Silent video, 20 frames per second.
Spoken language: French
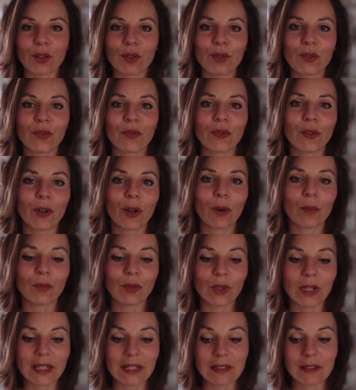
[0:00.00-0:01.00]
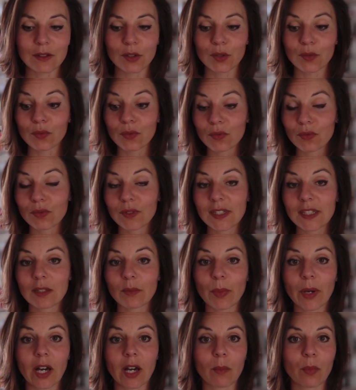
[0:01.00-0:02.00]
reformuler ce que vous vous
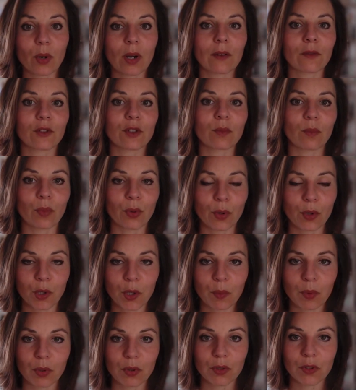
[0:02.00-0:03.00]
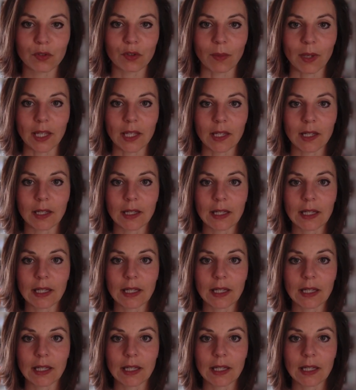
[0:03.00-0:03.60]
dites par rapport à votre propre sommeil.